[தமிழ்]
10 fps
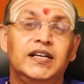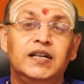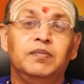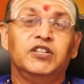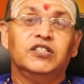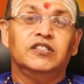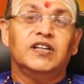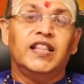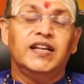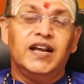எண்ணம்
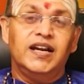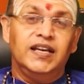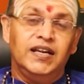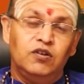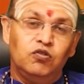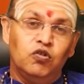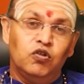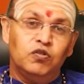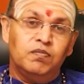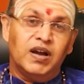இருக்குது அதனால்
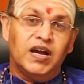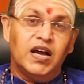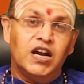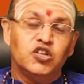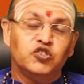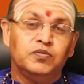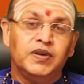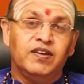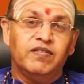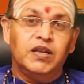எல்லோரும்
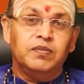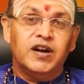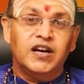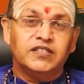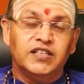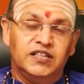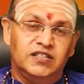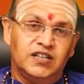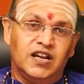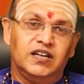மகாலட்சுமியை வழிபாடு
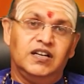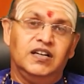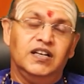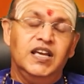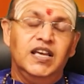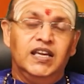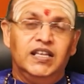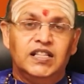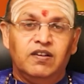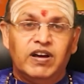செய்கின்றார்கள்
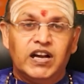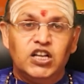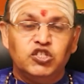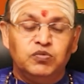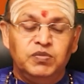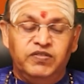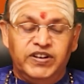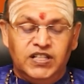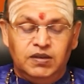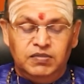இந்த வரலட்சுமி
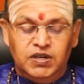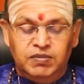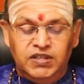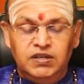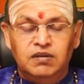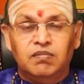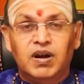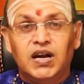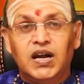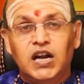விரதம் என்பது
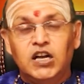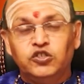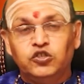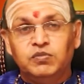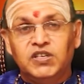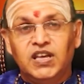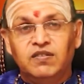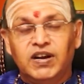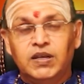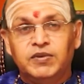மகாலட்சுமியை
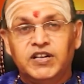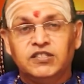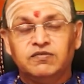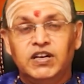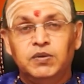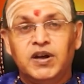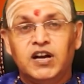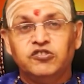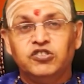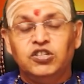வழிபட
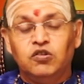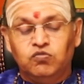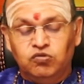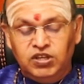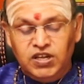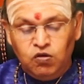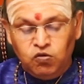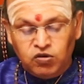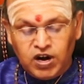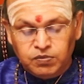வழிபாடு செய்யக்கூடிய
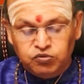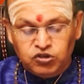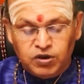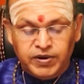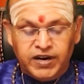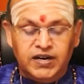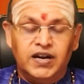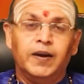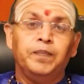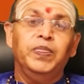ஒரு அற்புதமான
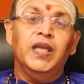நாள்